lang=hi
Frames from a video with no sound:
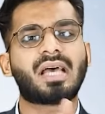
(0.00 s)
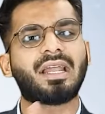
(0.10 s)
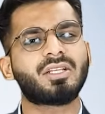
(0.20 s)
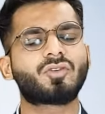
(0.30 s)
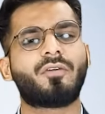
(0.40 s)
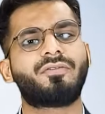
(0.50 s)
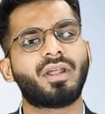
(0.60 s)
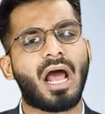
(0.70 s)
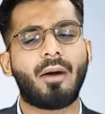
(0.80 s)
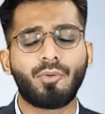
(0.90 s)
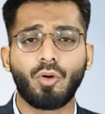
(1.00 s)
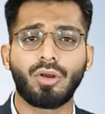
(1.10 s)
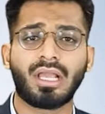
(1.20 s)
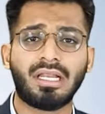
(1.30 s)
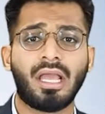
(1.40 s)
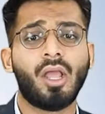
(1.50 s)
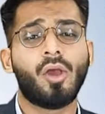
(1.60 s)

सारे सॉफ्टवेयर आप लोगों के लिए